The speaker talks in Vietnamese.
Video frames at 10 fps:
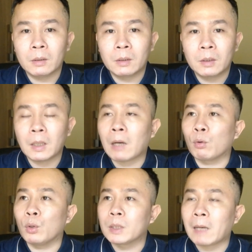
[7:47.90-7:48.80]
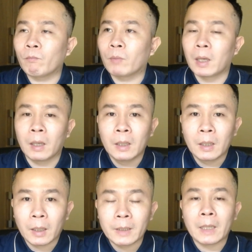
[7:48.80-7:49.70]
chức năng của tuyến giáp và
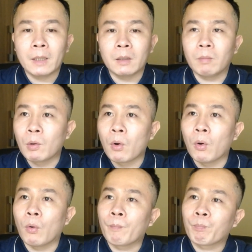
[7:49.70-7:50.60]
gây ra hiện tượng biếu cổ.